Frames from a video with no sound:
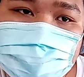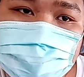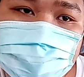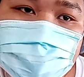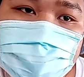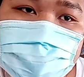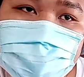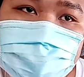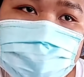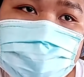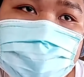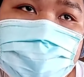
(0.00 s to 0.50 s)

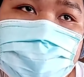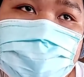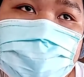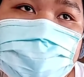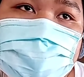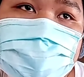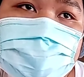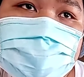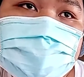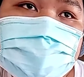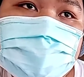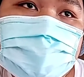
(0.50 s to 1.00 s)
bumili na kami
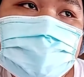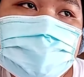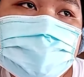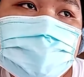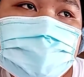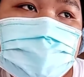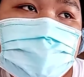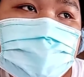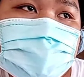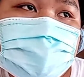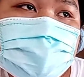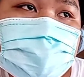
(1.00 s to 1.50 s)
ng
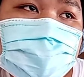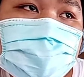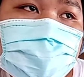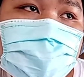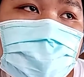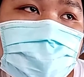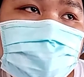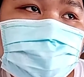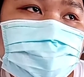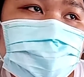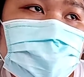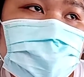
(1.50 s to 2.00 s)
ng
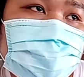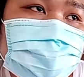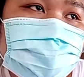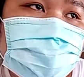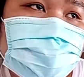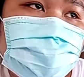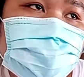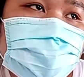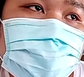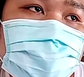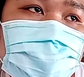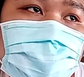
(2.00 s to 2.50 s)

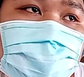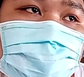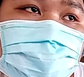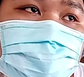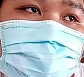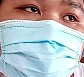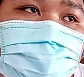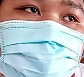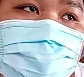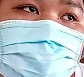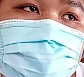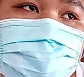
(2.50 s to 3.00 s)
laptop for
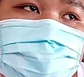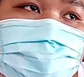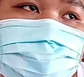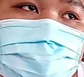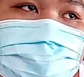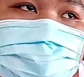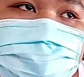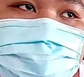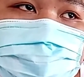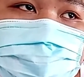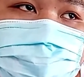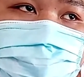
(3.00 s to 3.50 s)
that. Nag,
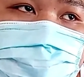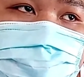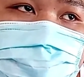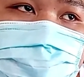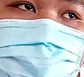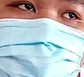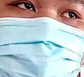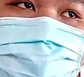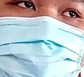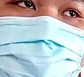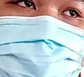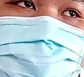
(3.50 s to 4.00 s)

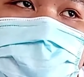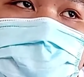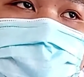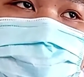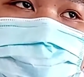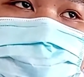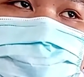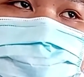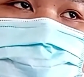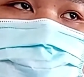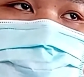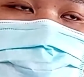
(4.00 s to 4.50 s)
nag,
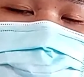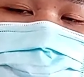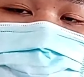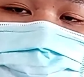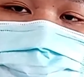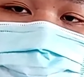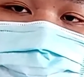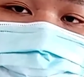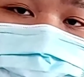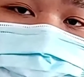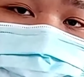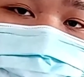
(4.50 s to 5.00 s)
natapos niya
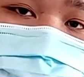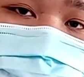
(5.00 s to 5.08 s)
na yung